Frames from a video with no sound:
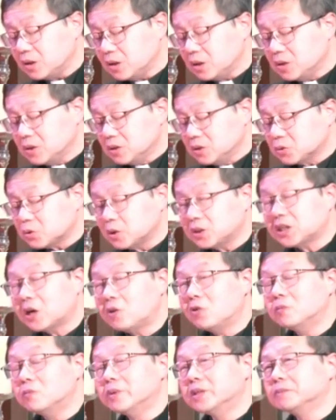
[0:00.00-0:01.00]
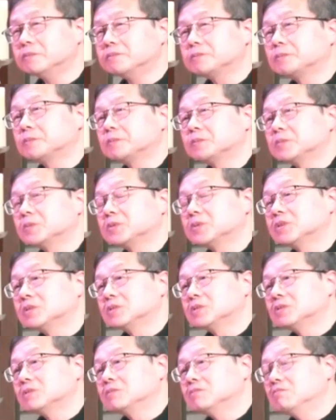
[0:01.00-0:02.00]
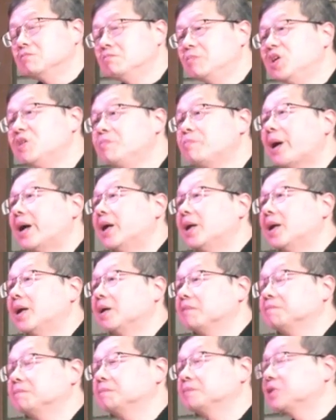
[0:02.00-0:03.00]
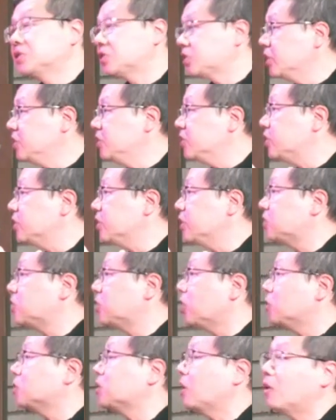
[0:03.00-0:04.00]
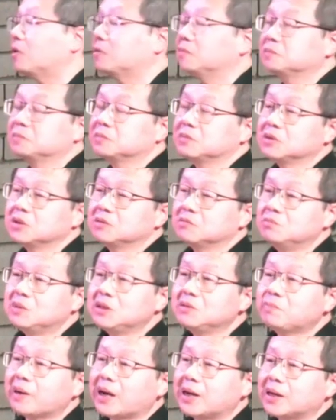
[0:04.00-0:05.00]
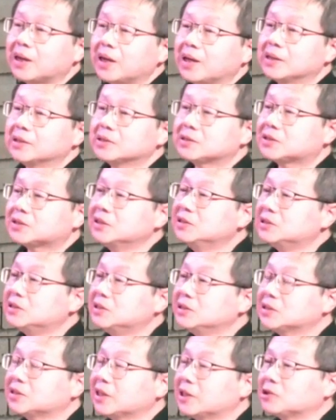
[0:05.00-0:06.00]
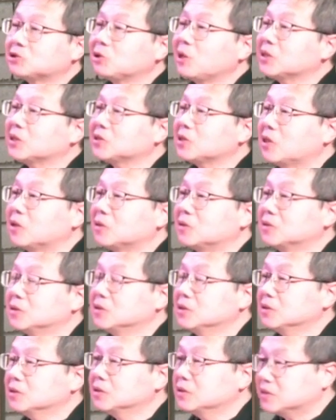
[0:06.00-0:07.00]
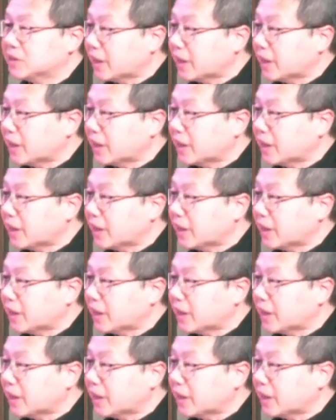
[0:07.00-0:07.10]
所以，当我们明白了圣经的教导，明白了圣经在创造男